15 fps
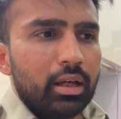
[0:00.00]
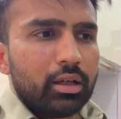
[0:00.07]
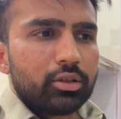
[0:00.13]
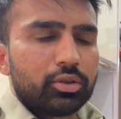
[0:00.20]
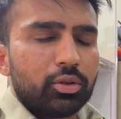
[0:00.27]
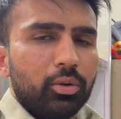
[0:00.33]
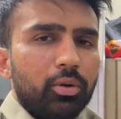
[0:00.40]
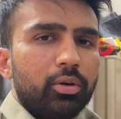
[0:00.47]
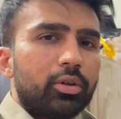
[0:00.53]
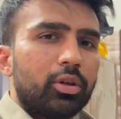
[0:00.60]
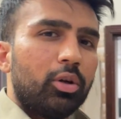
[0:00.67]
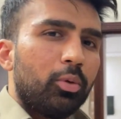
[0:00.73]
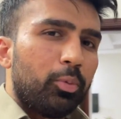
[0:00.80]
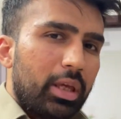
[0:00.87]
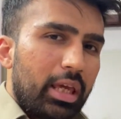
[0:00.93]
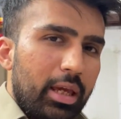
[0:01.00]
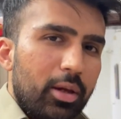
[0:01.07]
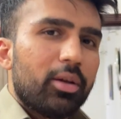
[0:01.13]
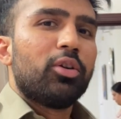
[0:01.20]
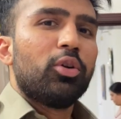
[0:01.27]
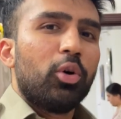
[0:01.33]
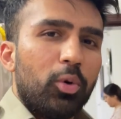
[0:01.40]
सो यू नो वी
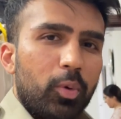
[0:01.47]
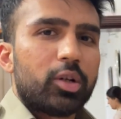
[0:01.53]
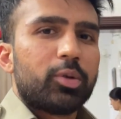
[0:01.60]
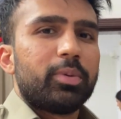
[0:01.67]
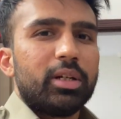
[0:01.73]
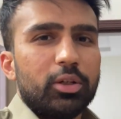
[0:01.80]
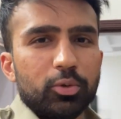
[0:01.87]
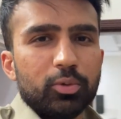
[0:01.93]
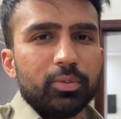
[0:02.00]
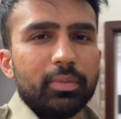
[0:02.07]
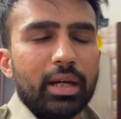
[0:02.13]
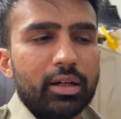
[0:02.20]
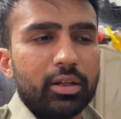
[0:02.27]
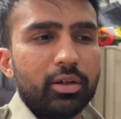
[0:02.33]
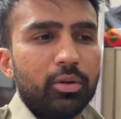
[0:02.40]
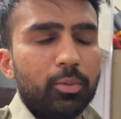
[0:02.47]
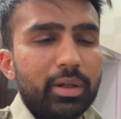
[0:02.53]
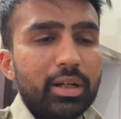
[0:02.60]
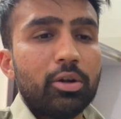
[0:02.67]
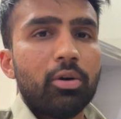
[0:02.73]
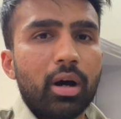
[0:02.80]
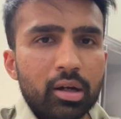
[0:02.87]
नो वट वी डू एंड यू नो वी
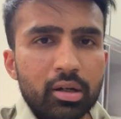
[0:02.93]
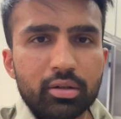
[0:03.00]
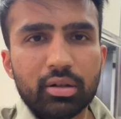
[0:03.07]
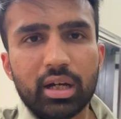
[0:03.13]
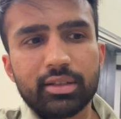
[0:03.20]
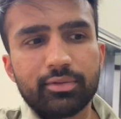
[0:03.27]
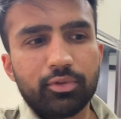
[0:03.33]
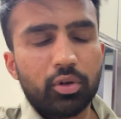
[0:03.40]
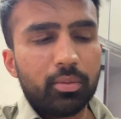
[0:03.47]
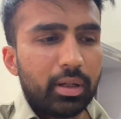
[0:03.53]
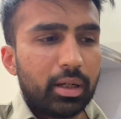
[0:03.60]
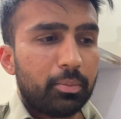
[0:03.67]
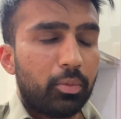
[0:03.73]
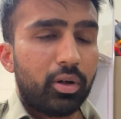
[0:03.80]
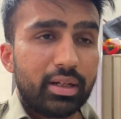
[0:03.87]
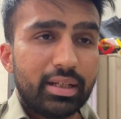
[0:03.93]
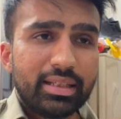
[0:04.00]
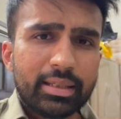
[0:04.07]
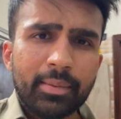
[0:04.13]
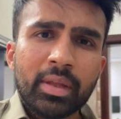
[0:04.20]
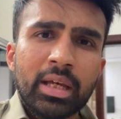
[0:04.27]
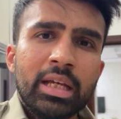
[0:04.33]
नो हाउ टू ट्रांसफॉर्म आर
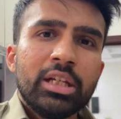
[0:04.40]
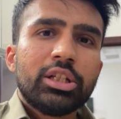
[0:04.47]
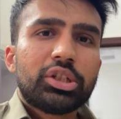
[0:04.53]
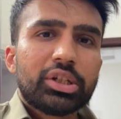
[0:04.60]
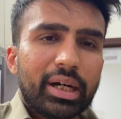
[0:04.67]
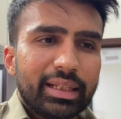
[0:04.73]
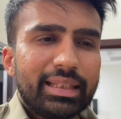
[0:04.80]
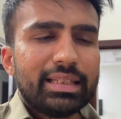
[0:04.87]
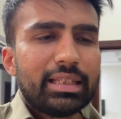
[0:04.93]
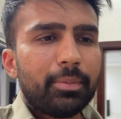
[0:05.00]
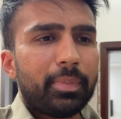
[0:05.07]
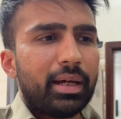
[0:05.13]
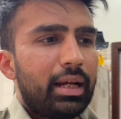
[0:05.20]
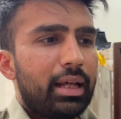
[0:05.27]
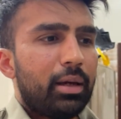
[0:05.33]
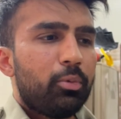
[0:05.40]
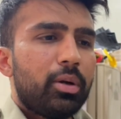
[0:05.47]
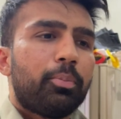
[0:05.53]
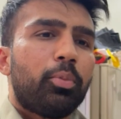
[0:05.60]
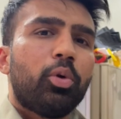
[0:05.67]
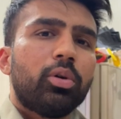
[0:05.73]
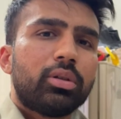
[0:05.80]
बॉडीज शादी से पहले वी
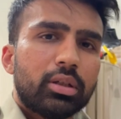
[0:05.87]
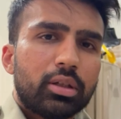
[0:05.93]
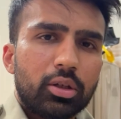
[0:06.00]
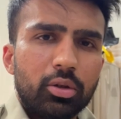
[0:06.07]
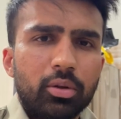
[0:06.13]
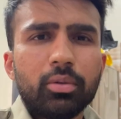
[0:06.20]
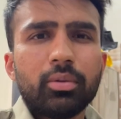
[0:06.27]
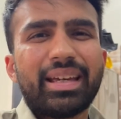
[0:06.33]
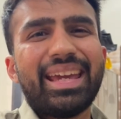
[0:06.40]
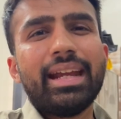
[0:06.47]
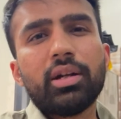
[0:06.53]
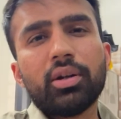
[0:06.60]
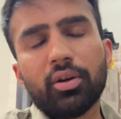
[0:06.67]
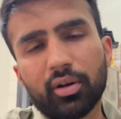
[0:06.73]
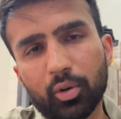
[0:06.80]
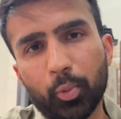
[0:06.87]
बोथ यू नो गेंड लॉट ऑफ